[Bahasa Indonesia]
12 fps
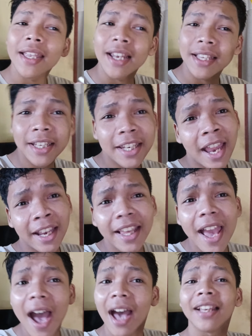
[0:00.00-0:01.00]
nggak jelas ini
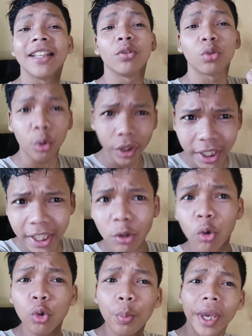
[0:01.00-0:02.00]
dan ya Store ini
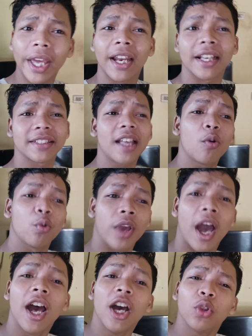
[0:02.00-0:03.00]
gue tuh pengen ngasih
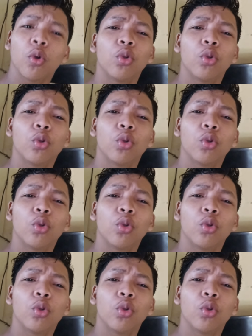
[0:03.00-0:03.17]
tahu ya